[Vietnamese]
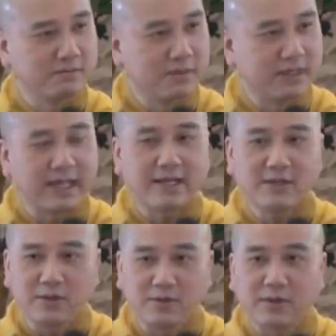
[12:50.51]
mình thấy
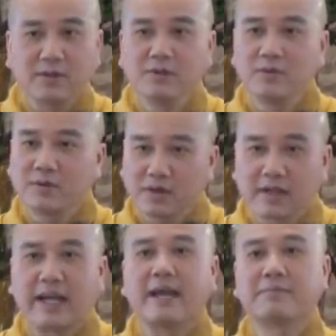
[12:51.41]
nhiều cái thứ nó
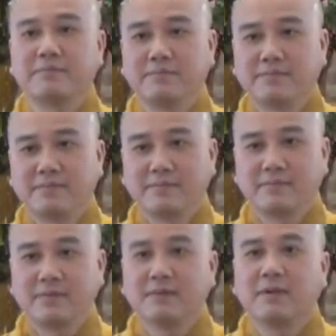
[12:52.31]
rất là đẹp
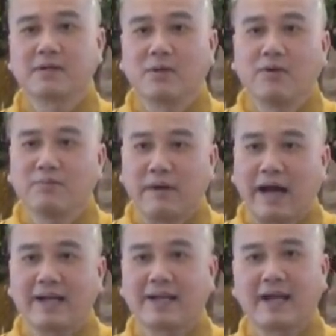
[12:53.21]
nhưng mà tốt
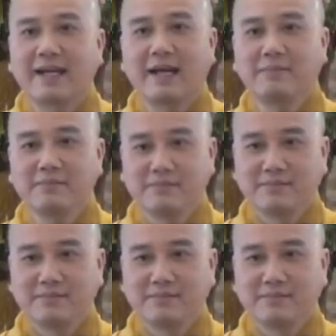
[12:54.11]
mã rã đám